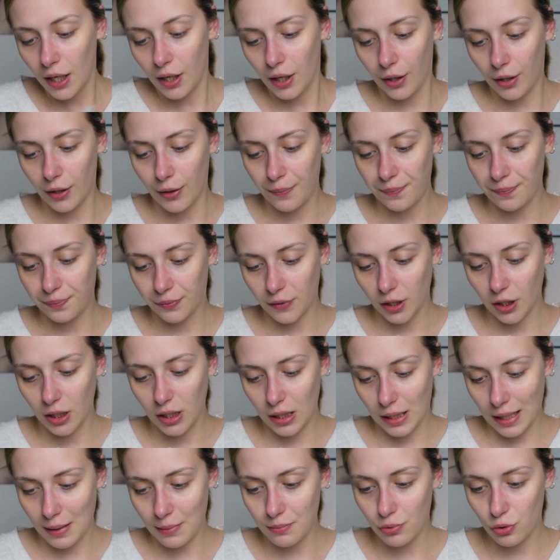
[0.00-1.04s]
Euh, il
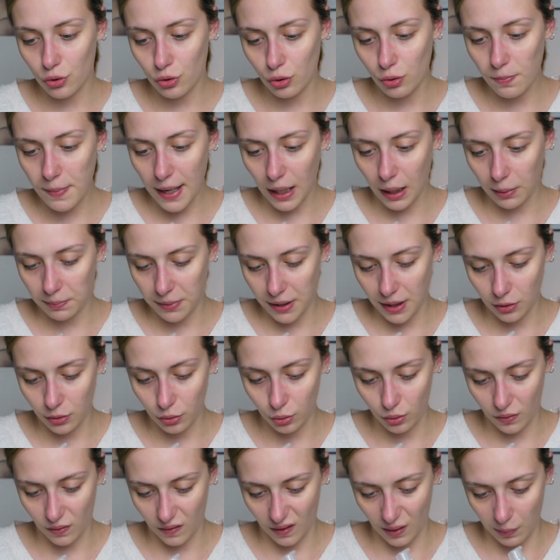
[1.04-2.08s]
est quand même super bien
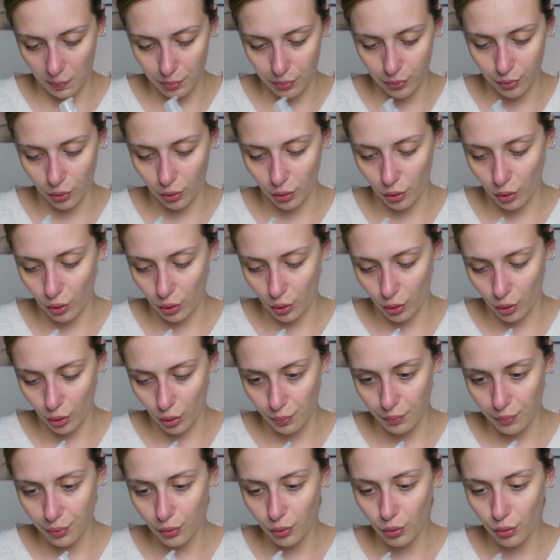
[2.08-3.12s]
noté pour
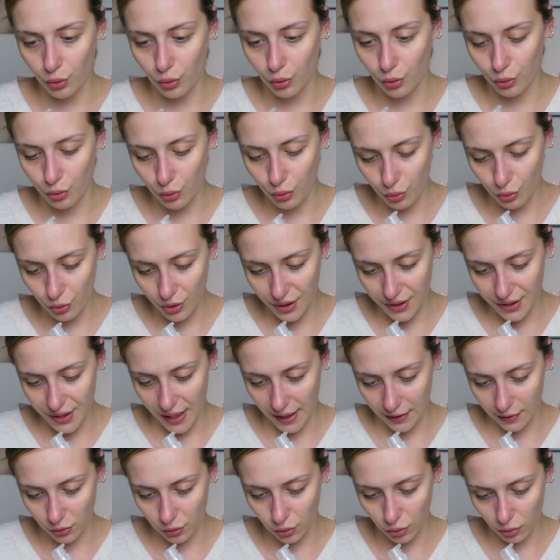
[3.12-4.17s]
le, pour le coup, il y
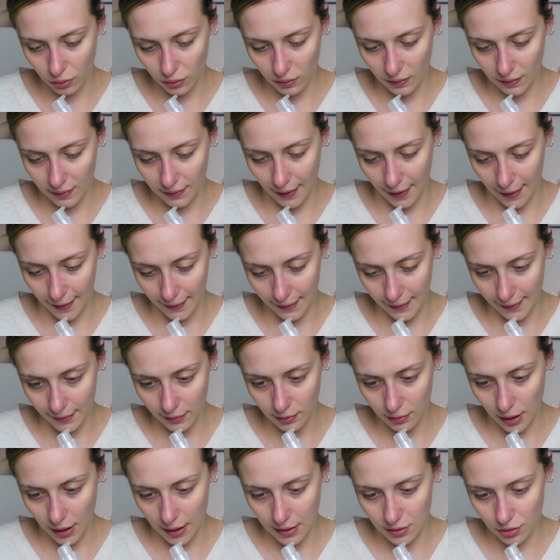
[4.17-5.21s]
a deux tailles
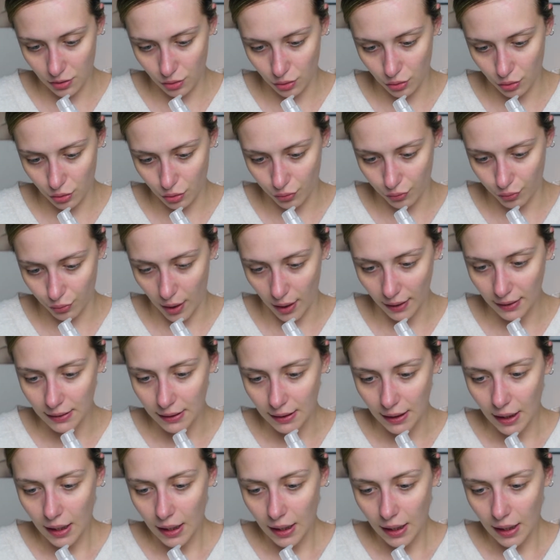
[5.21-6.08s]
à ce que je vois.